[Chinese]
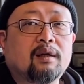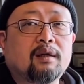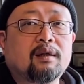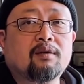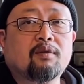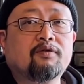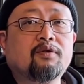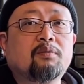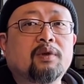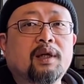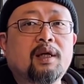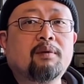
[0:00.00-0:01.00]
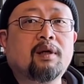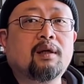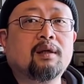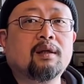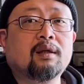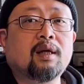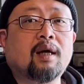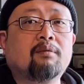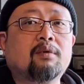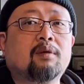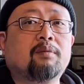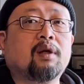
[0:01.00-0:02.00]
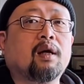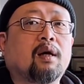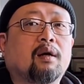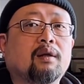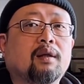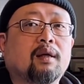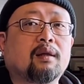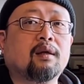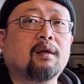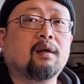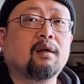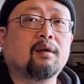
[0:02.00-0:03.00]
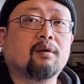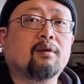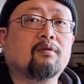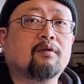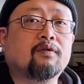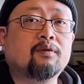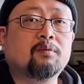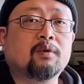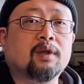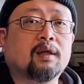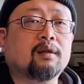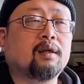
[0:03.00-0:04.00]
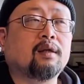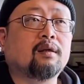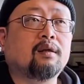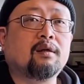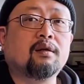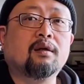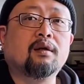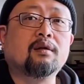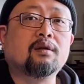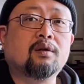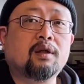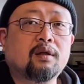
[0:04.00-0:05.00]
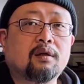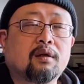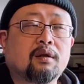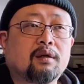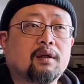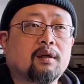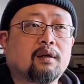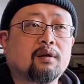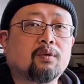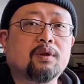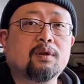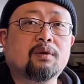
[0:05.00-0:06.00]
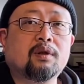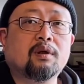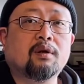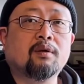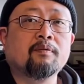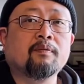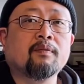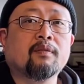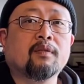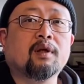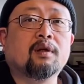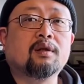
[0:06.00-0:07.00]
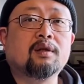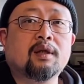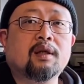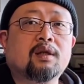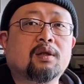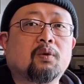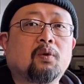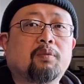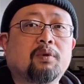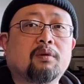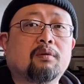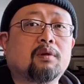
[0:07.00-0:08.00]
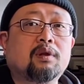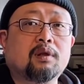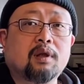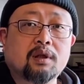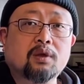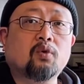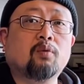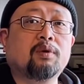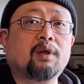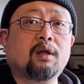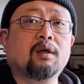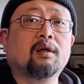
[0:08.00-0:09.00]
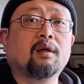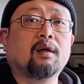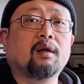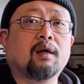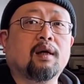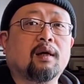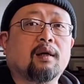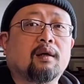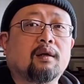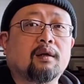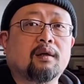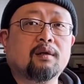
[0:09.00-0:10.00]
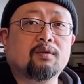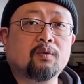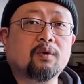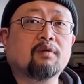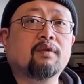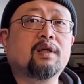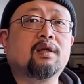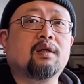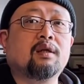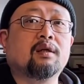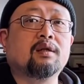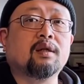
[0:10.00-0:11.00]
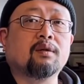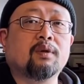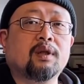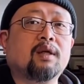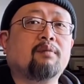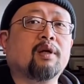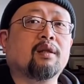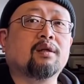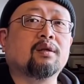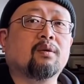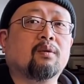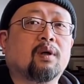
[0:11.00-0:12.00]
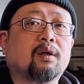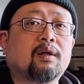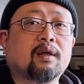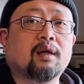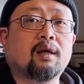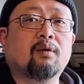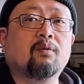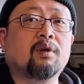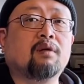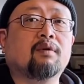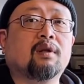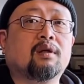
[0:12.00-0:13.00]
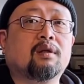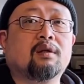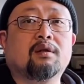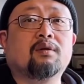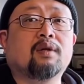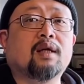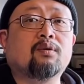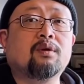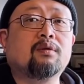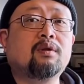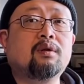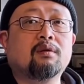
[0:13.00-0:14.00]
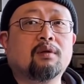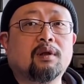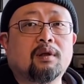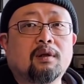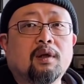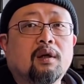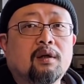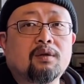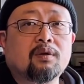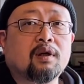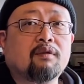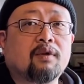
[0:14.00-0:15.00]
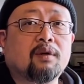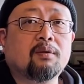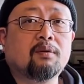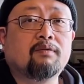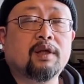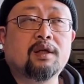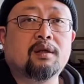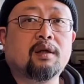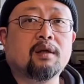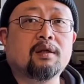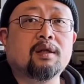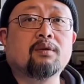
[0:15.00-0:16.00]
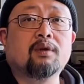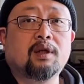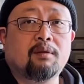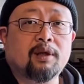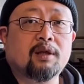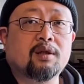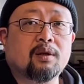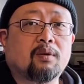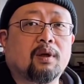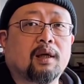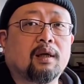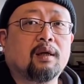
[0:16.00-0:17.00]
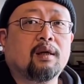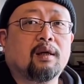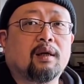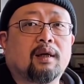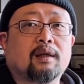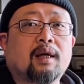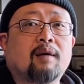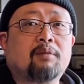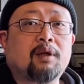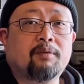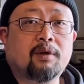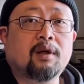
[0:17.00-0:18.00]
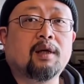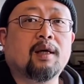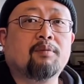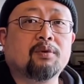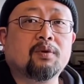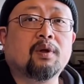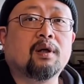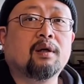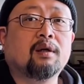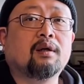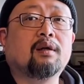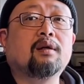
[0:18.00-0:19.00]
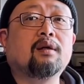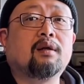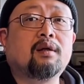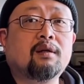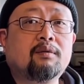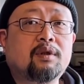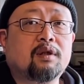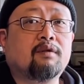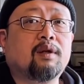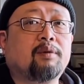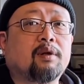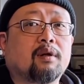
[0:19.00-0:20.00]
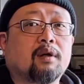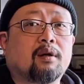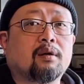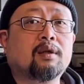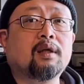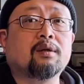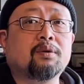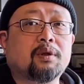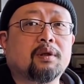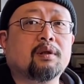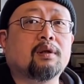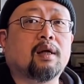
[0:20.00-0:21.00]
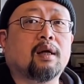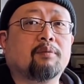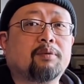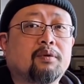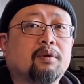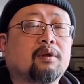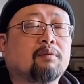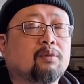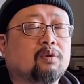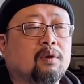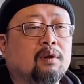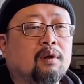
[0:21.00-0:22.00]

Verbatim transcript: 这我父母那一辈人呢，他们是比较好一点的。呃，我父母呢，那个离呃，就是离呃，这个退休之后，那现在收入不现在收入不低，哎呃，足够维持一个相对体面的生活，这个毫无疑问的事情，就拿退休金就可能就可以维护维持这个相对体面的生活了啊！他们这辈人还不错。呃，而且他们职位比较高，这个确实是啊，必须得这么说。